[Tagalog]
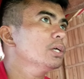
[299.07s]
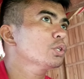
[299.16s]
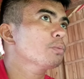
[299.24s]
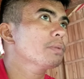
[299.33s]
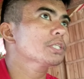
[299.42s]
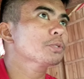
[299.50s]

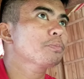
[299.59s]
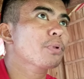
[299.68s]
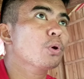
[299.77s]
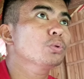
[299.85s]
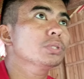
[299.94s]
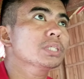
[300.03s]
So mas
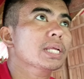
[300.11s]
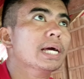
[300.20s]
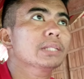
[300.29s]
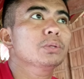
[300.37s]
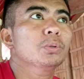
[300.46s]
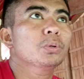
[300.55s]
prone
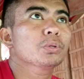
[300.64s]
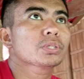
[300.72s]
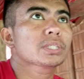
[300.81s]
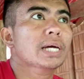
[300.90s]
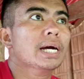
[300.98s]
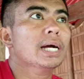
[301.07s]
sila doon
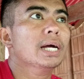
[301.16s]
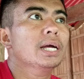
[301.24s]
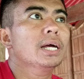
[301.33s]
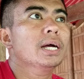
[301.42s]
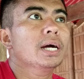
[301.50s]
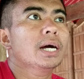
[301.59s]
sa
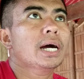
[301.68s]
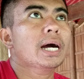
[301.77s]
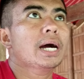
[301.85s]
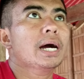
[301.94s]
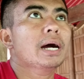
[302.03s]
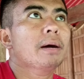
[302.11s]

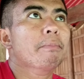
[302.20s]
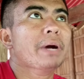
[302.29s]
uh,